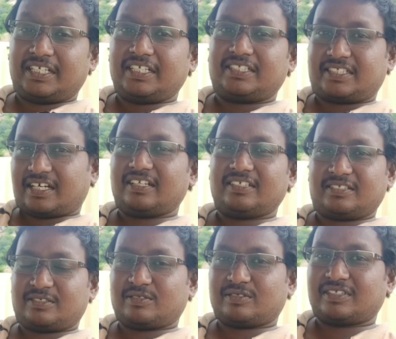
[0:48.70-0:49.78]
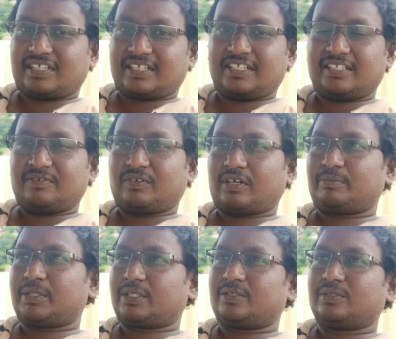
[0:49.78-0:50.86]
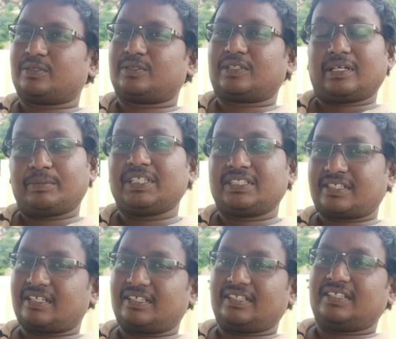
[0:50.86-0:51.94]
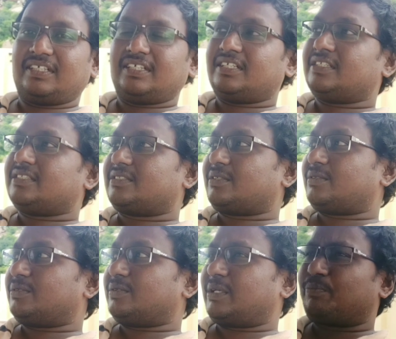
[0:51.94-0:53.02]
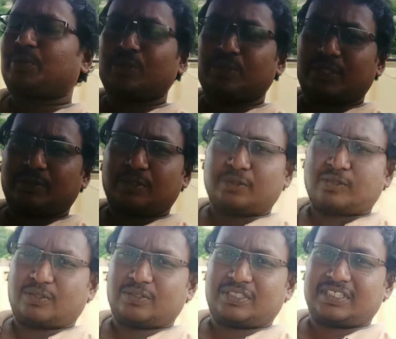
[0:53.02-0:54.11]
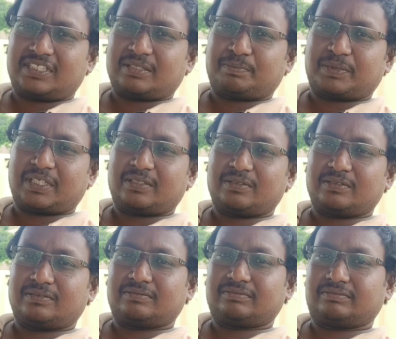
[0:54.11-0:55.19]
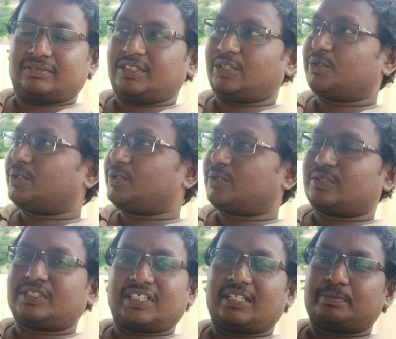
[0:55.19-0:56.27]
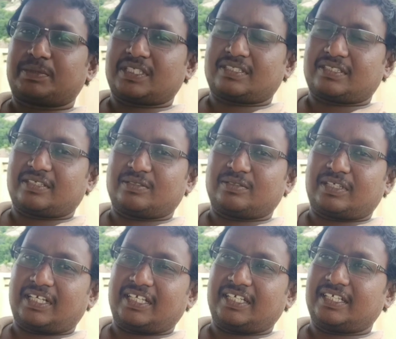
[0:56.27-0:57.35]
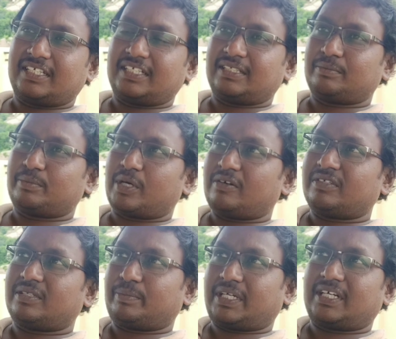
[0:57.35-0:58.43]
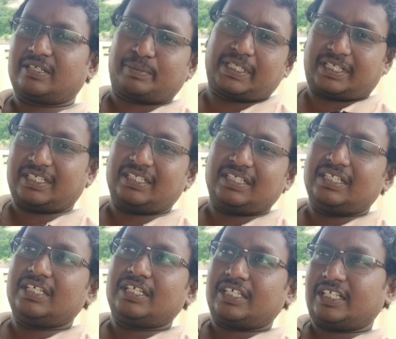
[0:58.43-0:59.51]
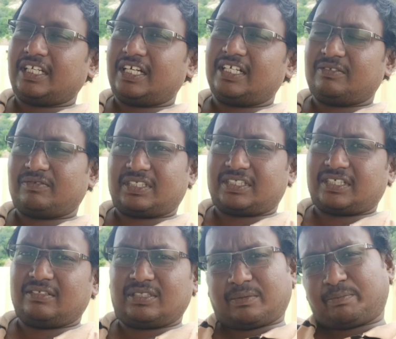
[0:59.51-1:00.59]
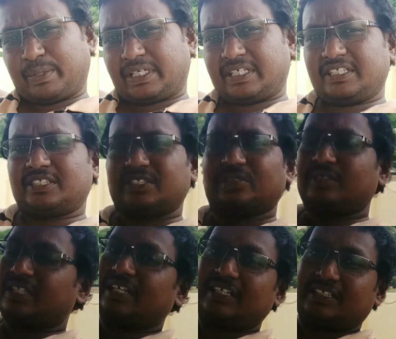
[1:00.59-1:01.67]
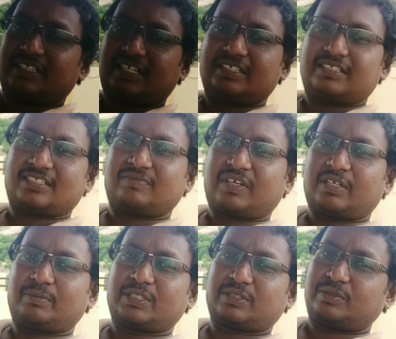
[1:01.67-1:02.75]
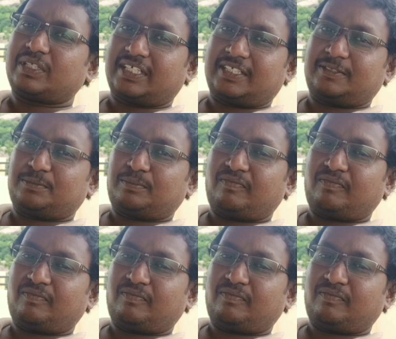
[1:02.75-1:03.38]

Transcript: ఎన్ని ఛాలెంజెస్ వస్తాయనేది ఫార్మర్కు గమనించాలి సో ఎప్పుడు ఎవరో ఒకరు వచ్చి చెప్తారు ఎవరో ఒకరు వచ్చి హెల్ప్ చేస్తారు అనే భావన పక్కన పెట్టి ఇలాంటి వర్షాలు ఎప్పటి నుంచినో ఇలాంటి ఛాలెంజెస్ ఫార్మర్స్కి ఉన్నాయి